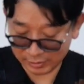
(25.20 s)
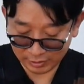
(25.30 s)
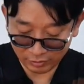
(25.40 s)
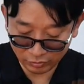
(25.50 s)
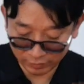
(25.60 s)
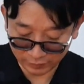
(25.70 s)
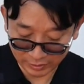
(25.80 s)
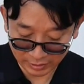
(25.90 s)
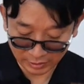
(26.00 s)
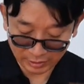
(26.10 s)
ให้ดูก่อน
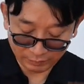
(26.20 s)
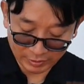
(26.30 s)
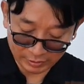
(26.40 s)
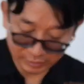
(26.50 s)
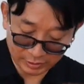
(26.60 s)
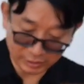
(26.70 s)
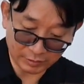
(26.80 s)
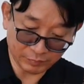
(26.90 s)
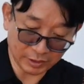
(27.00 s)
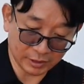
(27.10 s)
นี่เป็น
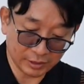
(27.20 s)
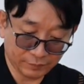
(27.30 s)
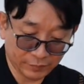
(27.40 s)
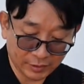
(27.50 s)
47 นะฮะ